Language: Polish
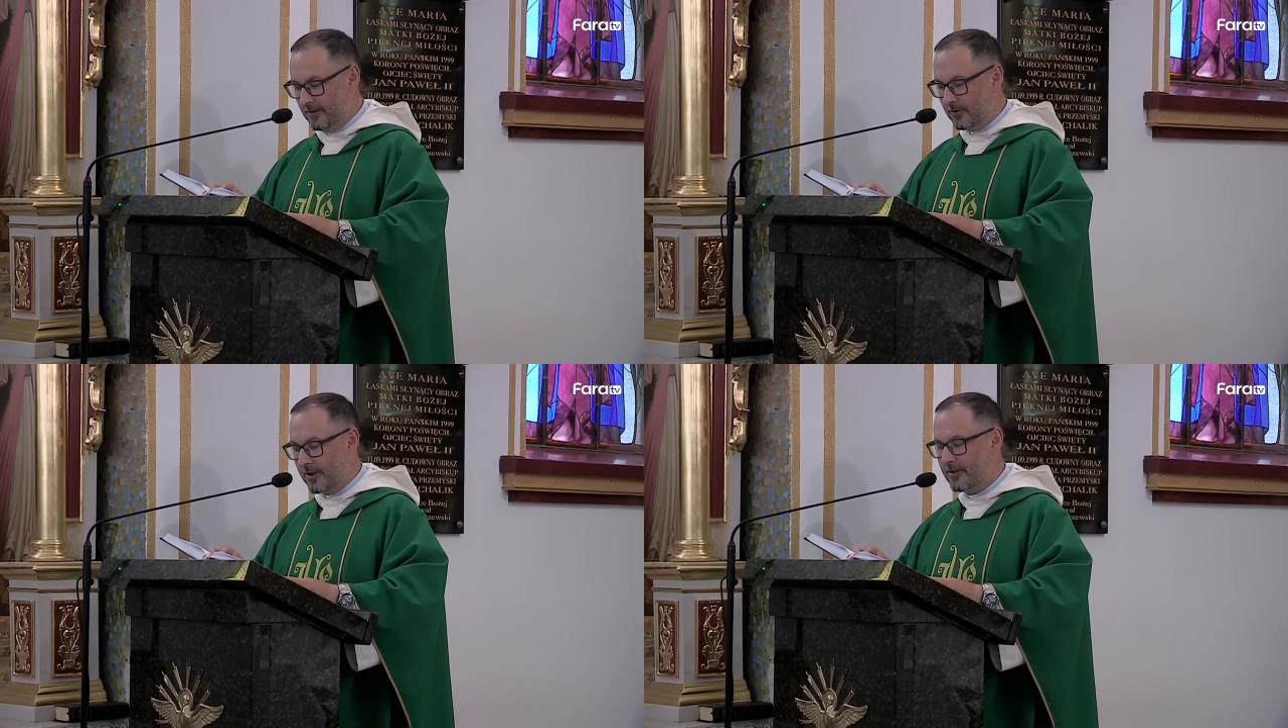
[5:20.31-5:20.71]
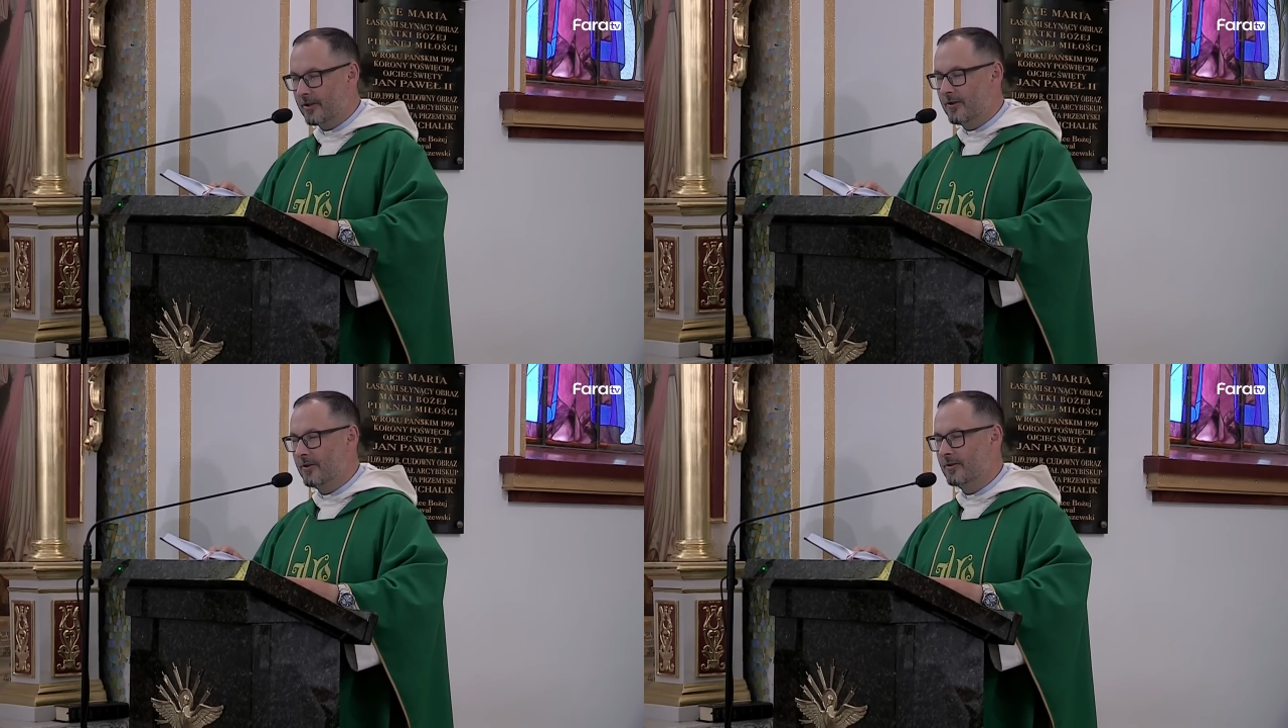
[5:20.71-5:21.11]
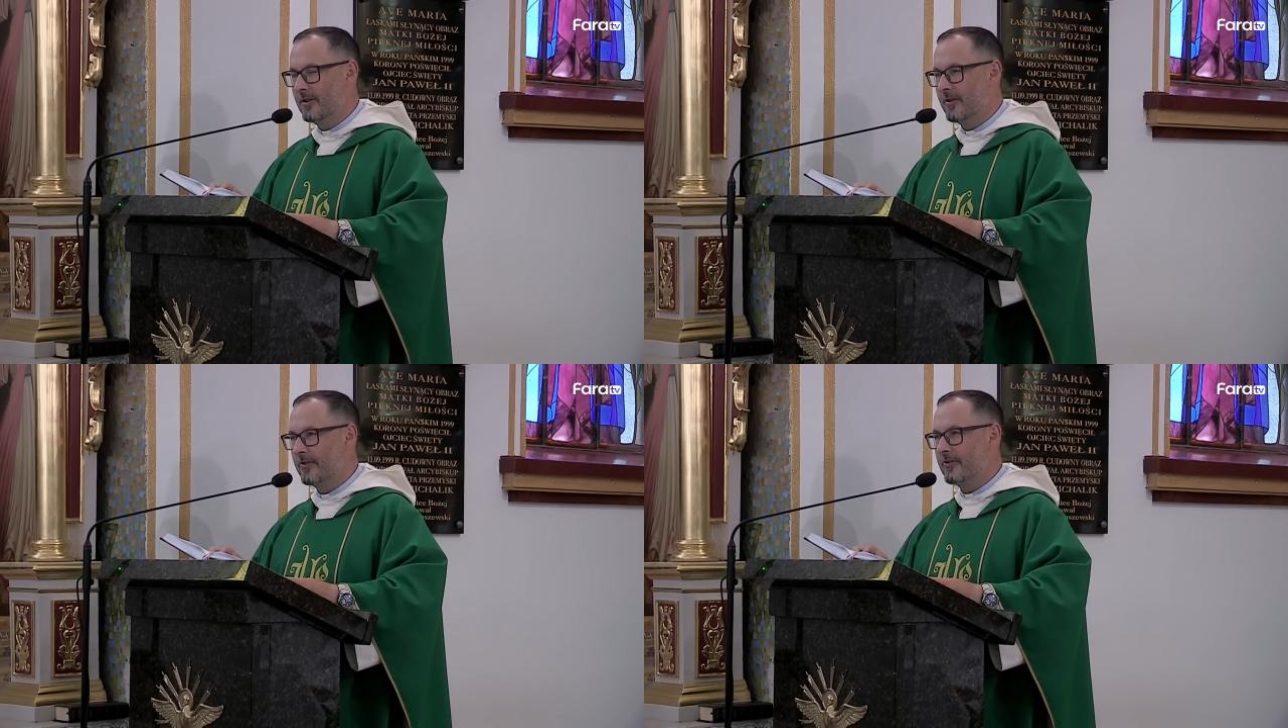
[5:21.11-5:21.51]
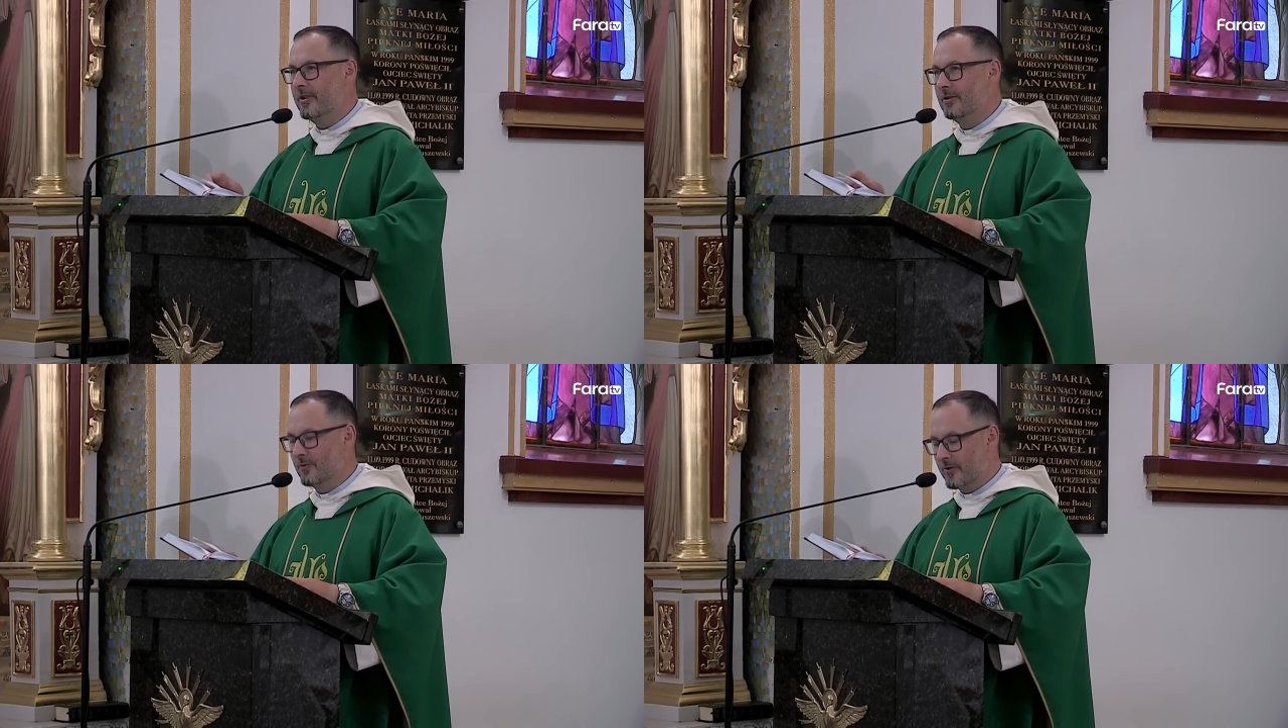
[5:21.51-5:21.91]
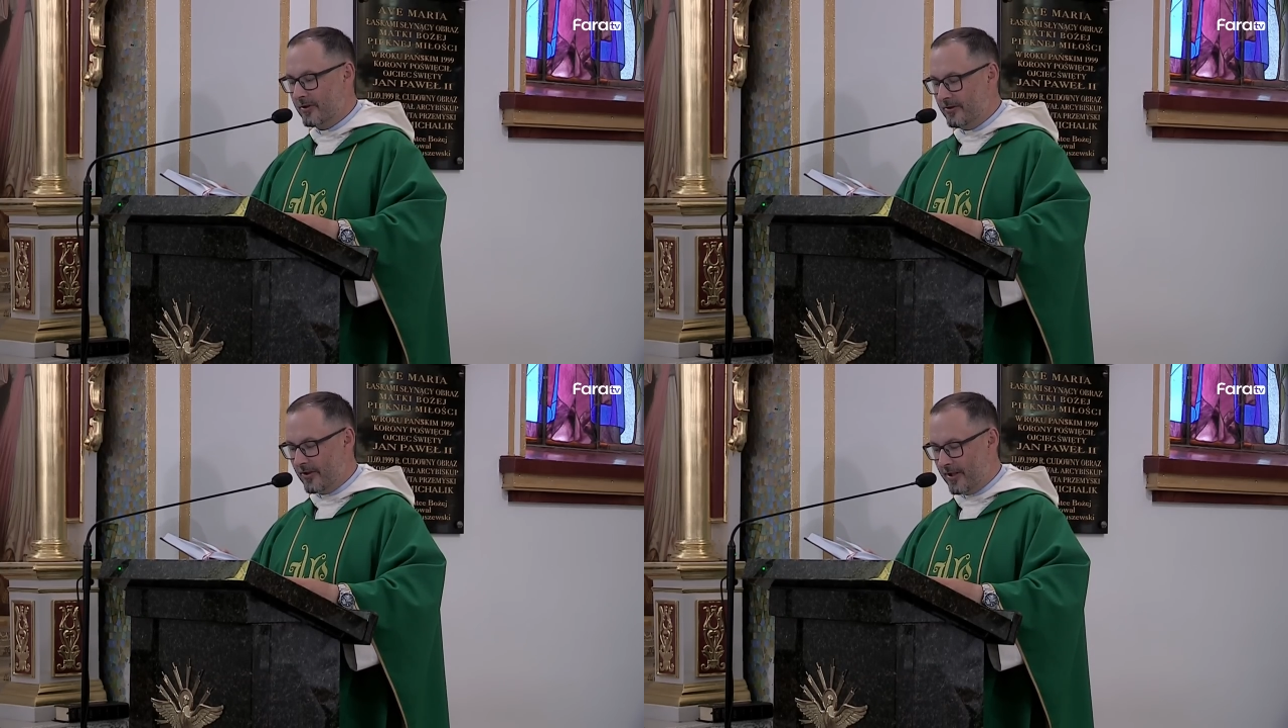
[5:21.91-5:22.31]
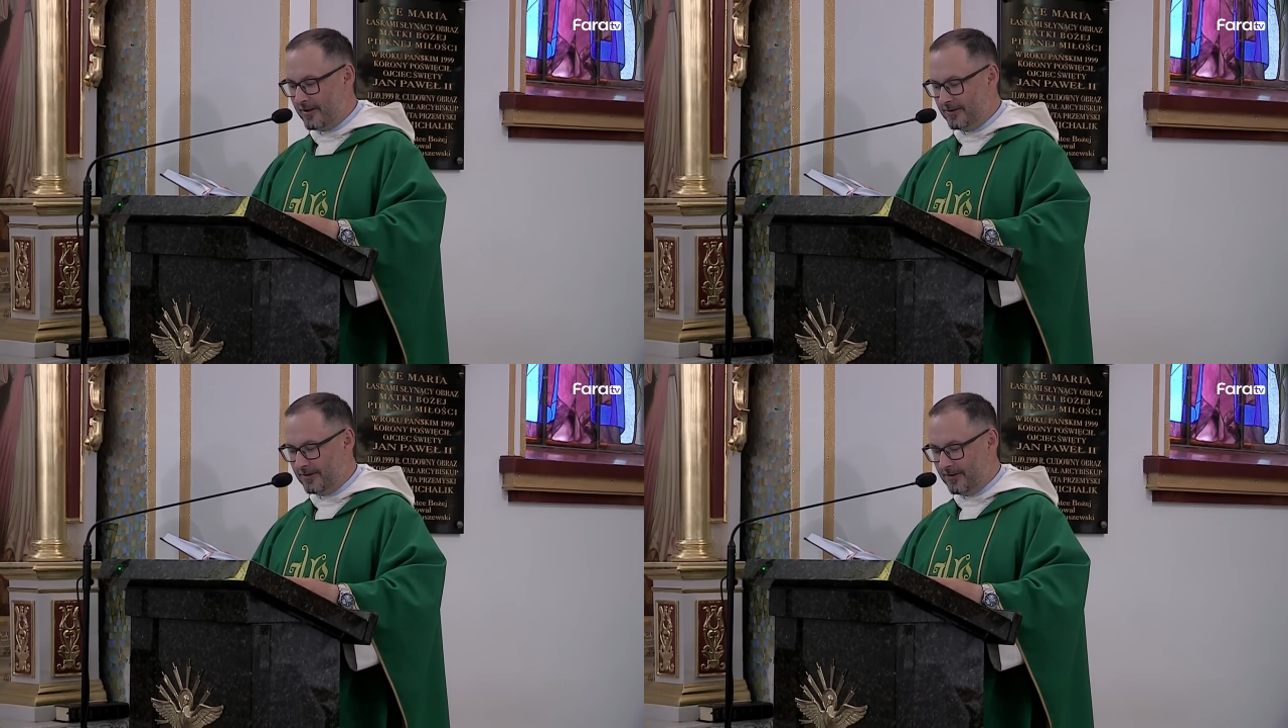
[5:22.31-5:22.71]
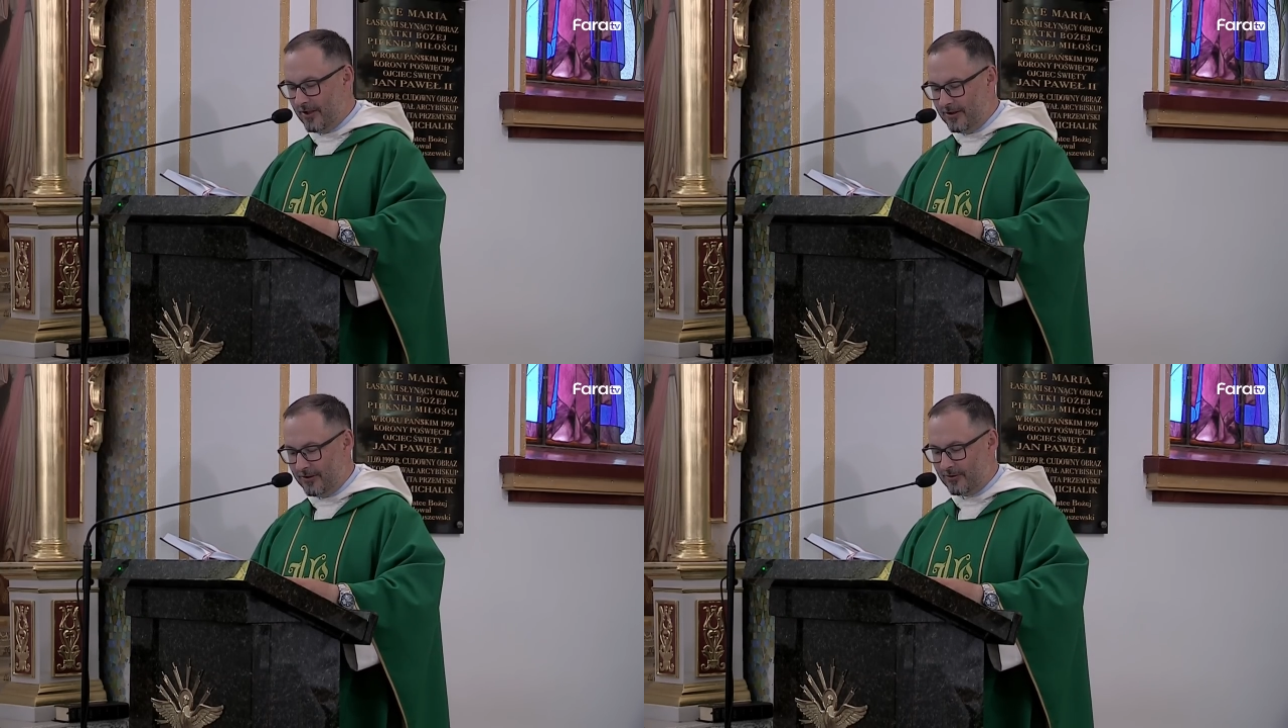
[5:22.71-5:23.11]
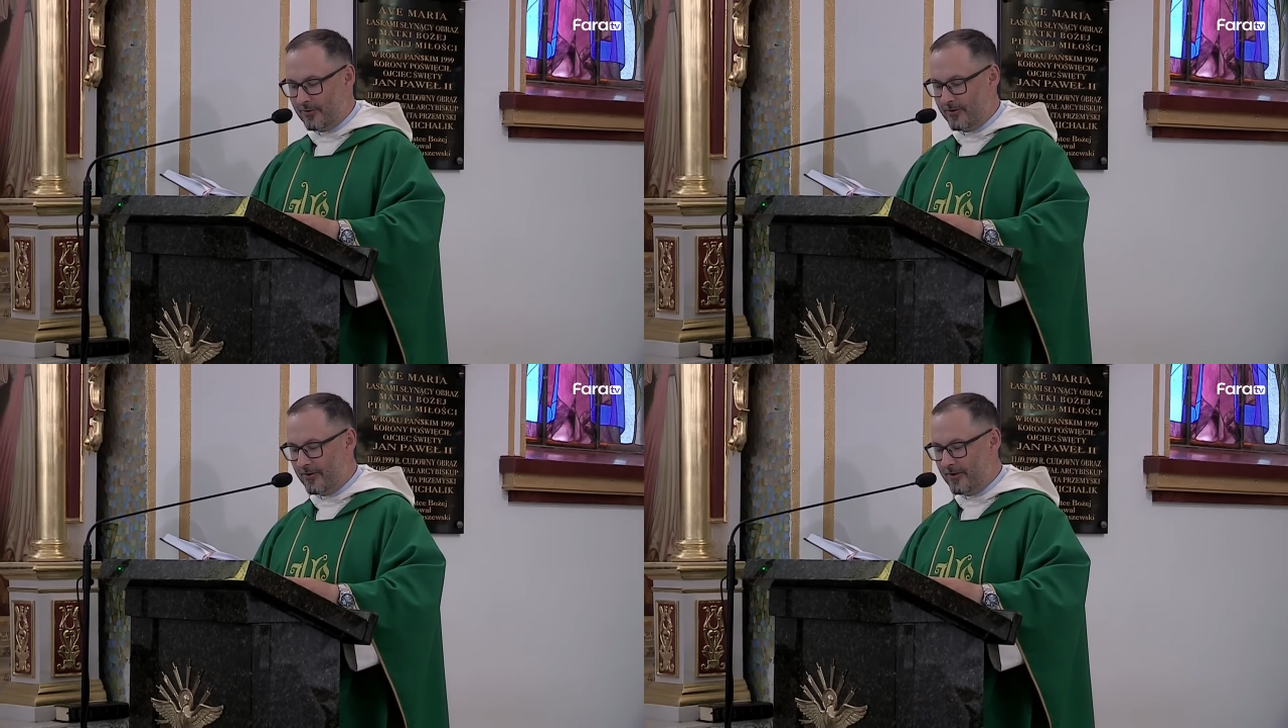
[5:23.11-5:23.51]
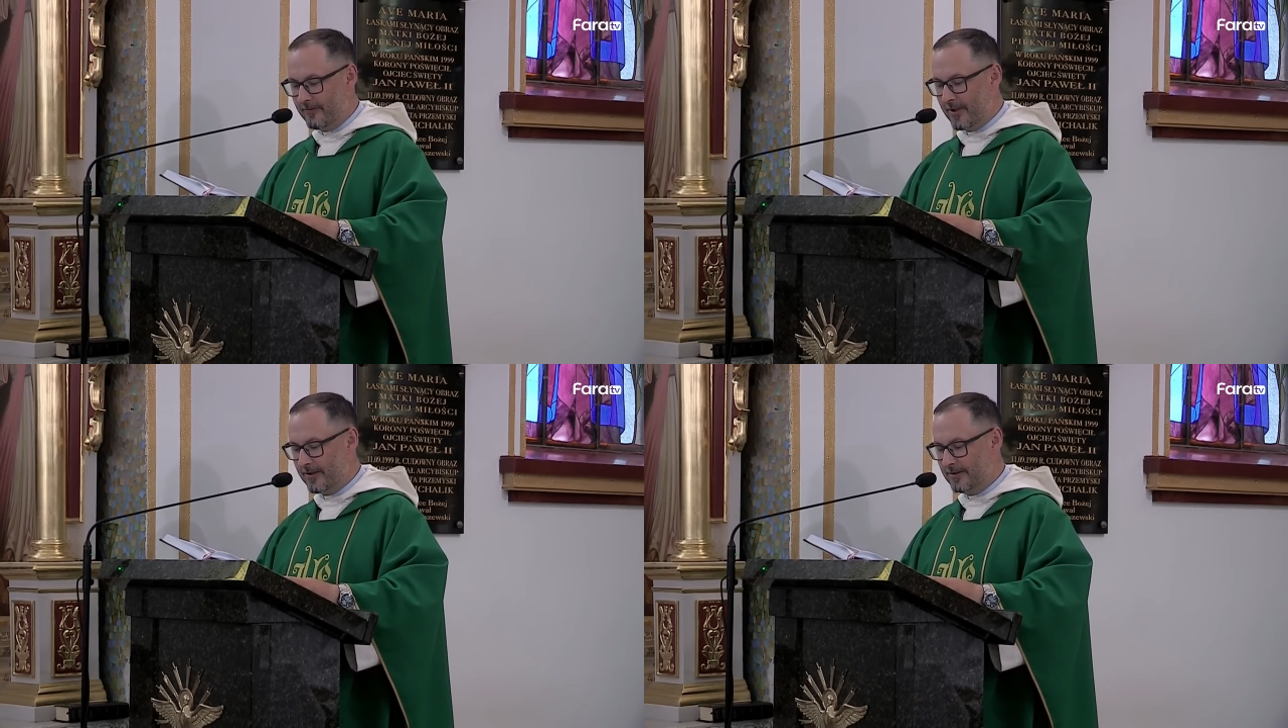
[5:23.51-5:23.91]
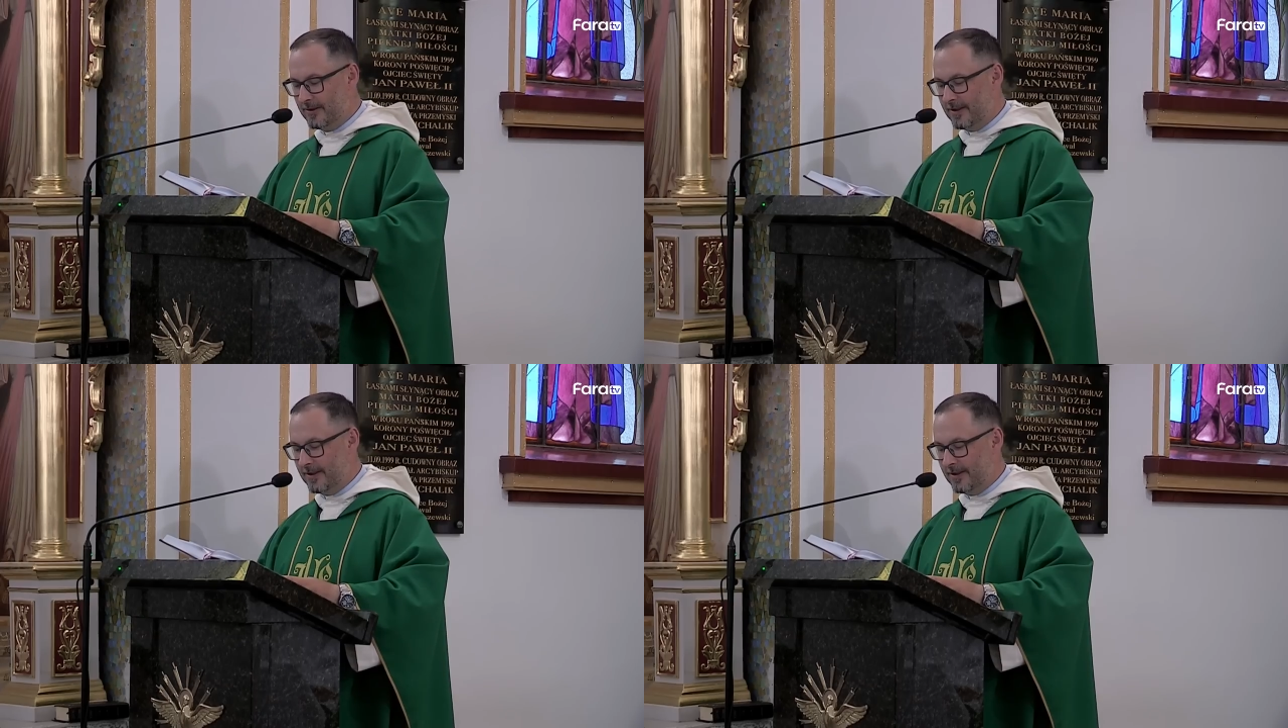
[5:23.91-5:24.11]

do takiego stylu życia nielitościwie,